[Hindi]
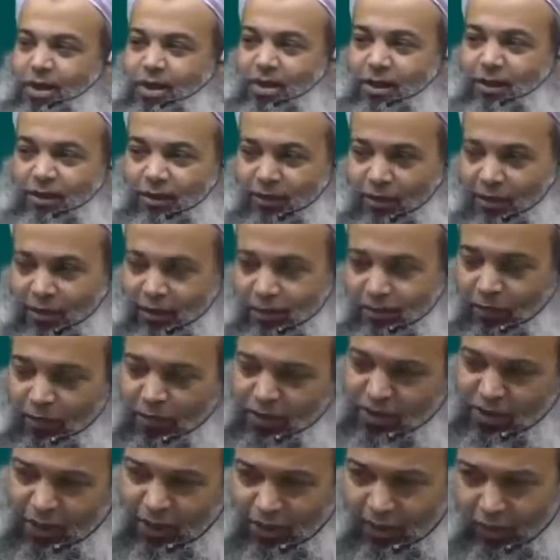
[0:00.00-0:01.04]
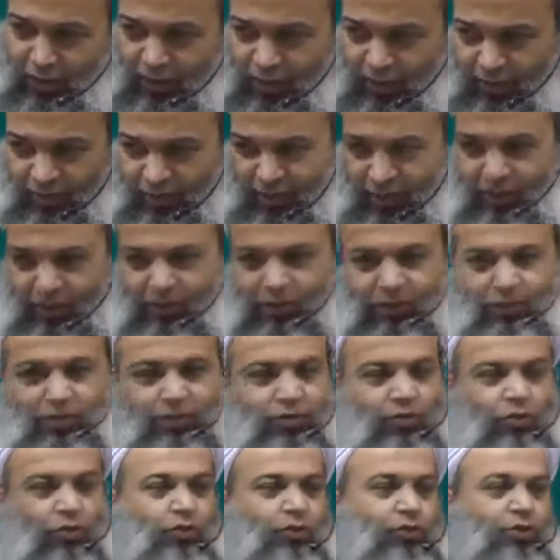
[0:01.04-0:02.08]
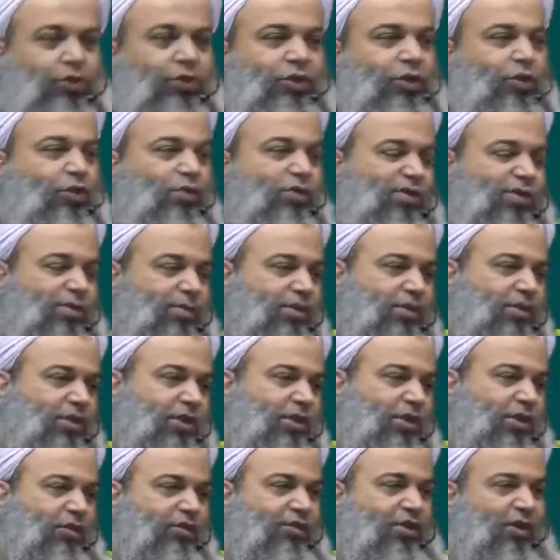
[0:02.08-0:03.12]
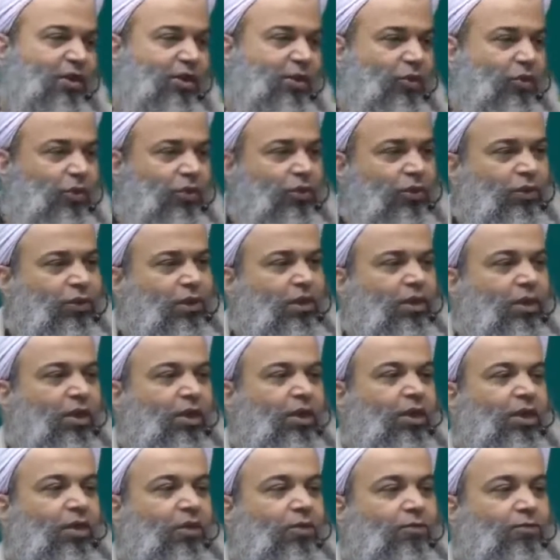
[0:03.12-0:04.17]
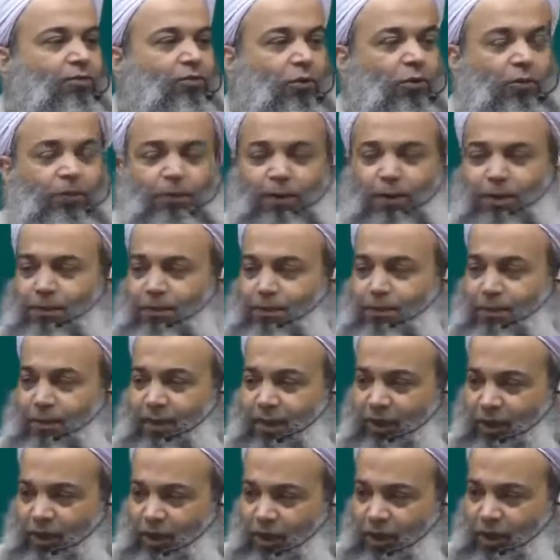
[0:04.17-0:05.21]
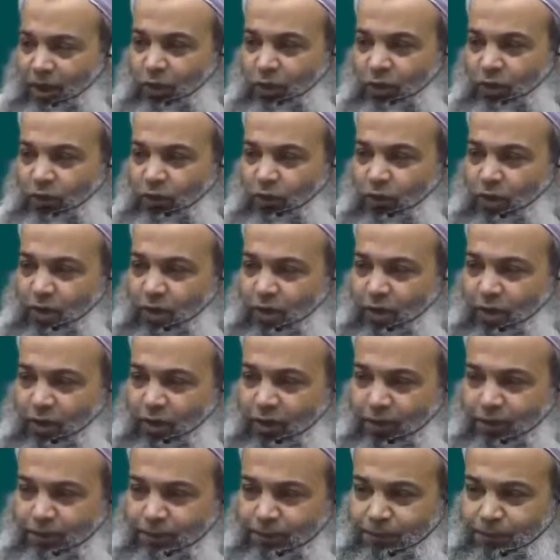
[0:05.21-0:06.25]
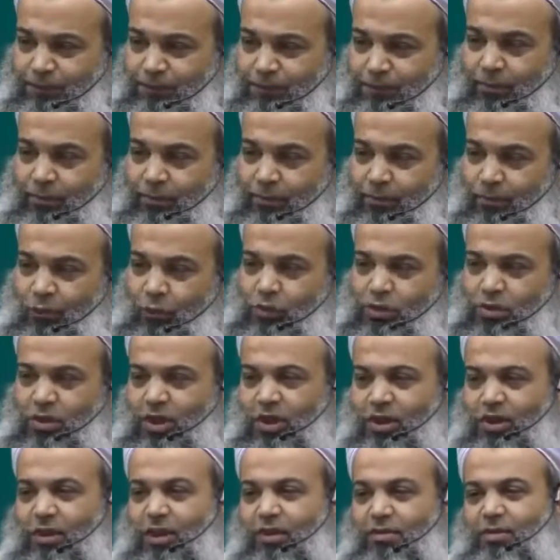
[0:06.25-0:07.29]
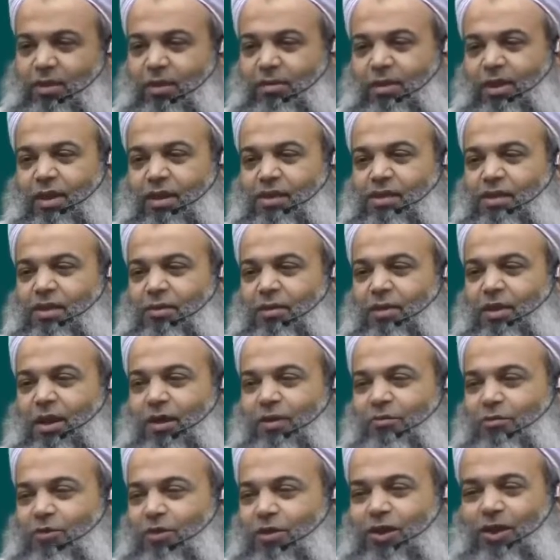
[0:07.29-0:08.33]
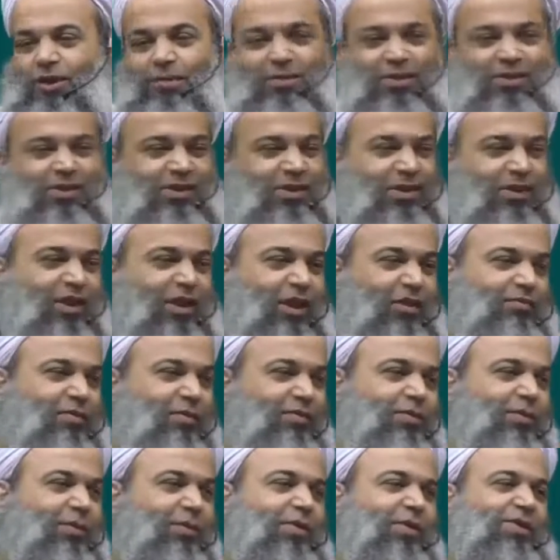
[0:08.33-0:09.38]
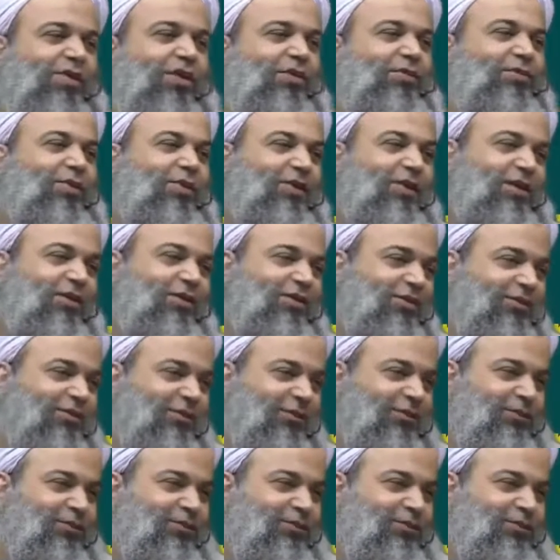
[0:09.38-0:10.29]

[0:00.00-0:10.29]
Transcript: करते हैं बहुत सारे ओलमा और जो दीन को समझ रखने वाले लोग होते हैं वो फिर बेतकल्लुफ़ होके पूछ लेते हैं मेहमान से भाई आपको क्या पसंद है आप अपनी पसंद बता दीजिए